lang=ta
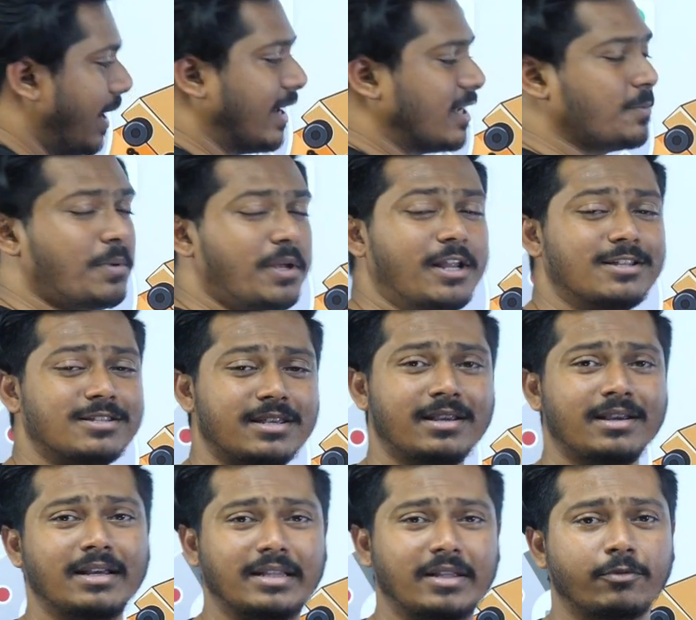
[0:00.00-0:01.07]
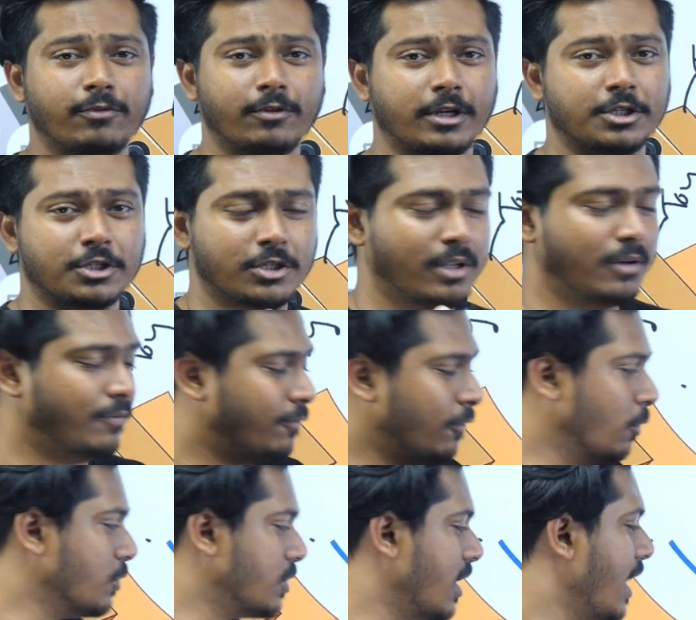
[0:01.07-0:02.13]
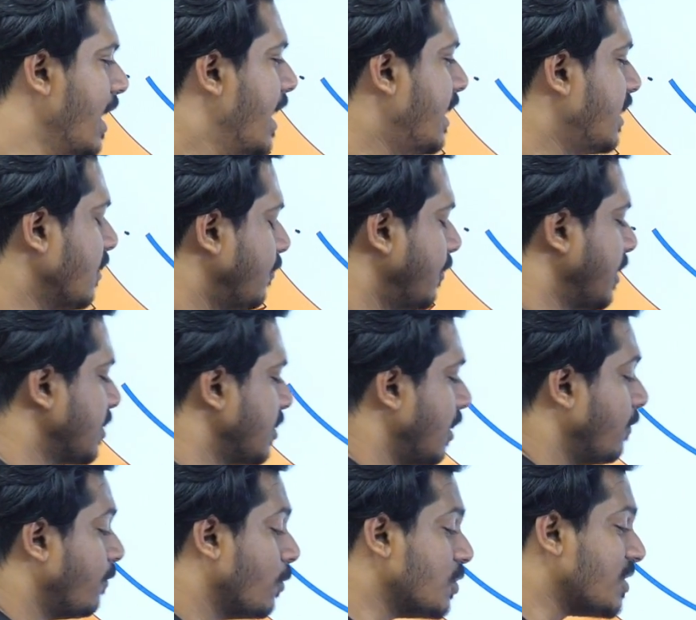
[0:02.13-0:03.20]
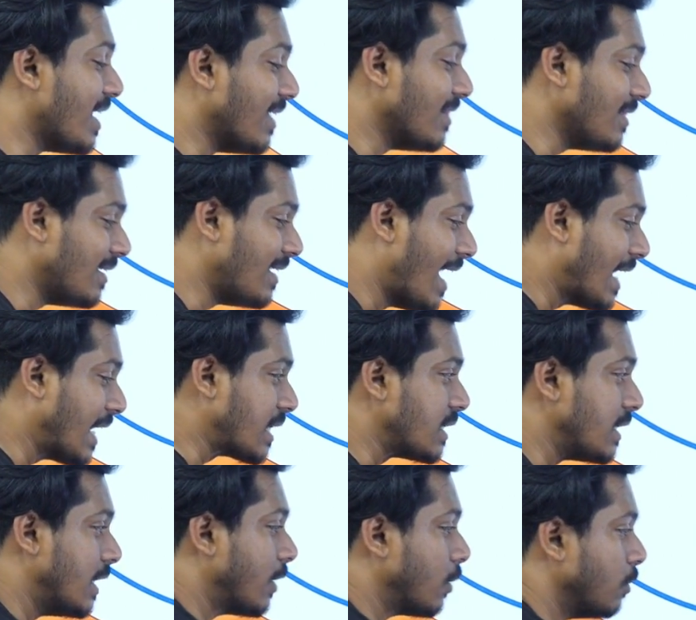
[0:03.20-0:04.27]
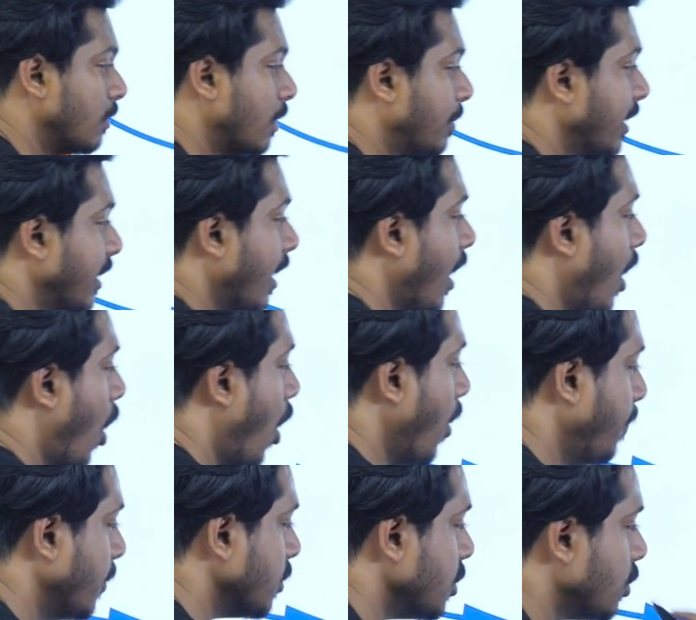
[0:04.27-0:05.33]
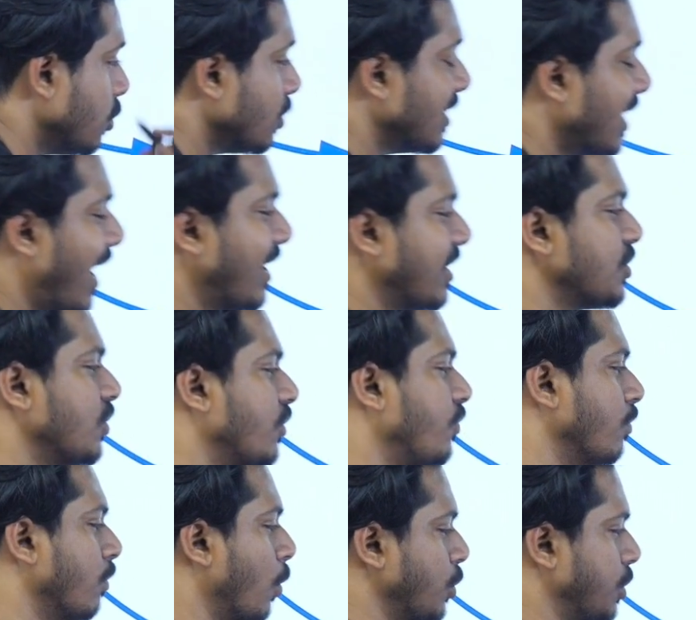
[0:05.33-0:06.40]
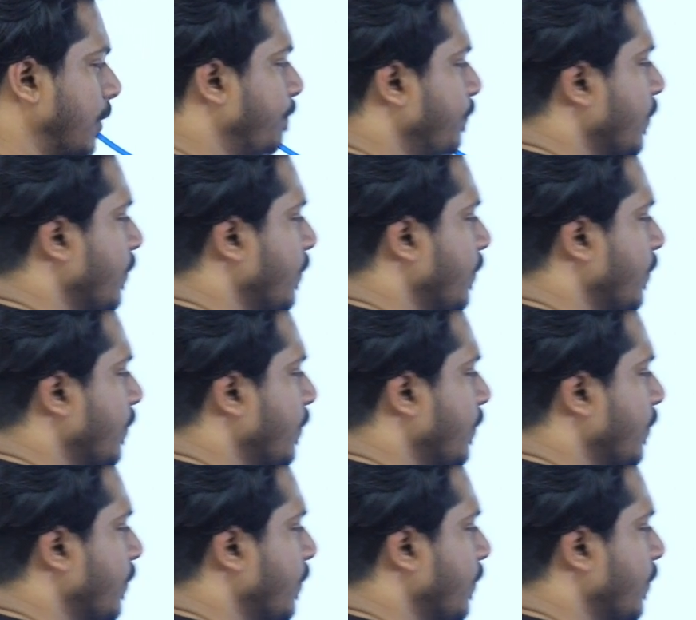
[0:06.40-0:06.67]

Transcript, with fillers: ஆர் எக்ஸ்பீரியன்சிங் த ஃப்ரிக்ஷனல் ஃபோர்ஸ் இந்த ஃப்ரிக்ஷனல் ஃபோர்ஸ் எந்த டேரக்ஷனில் இருக்கும் அப்படின்னா ஆப்போசிட் டு த டைரக்ஷன் ஆஃப் மோஷன்